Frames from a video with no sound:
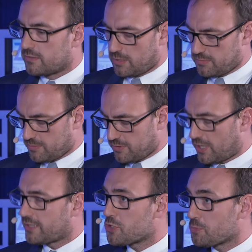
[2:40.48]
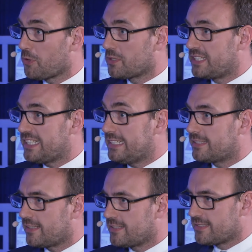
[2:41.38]
Sie haben es eben auch angesprochen,
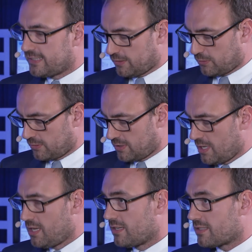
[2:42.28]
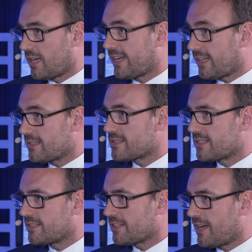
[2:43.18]
Digitalisierung ist ein ganz
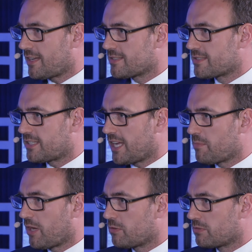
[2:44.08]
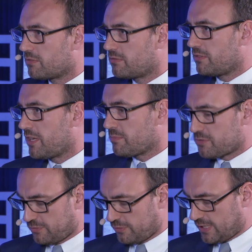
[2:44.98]
zentrales Thema und
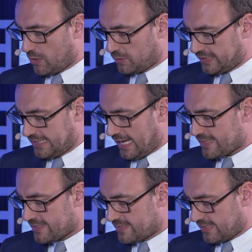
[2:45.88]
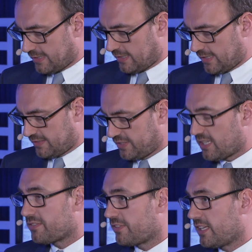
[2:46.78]
demzufolge auch die Datensicherheit. Wie
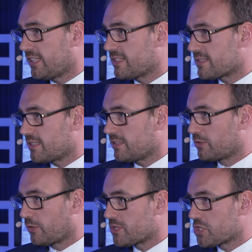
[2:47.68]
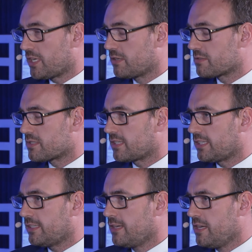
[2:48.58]
anfällig ist denn die deutsche
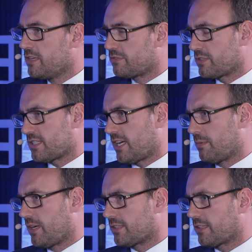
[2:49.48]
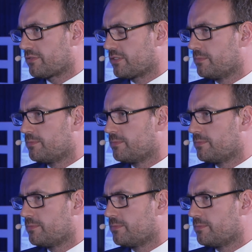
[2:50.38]
Industrie für Cyberangriffe?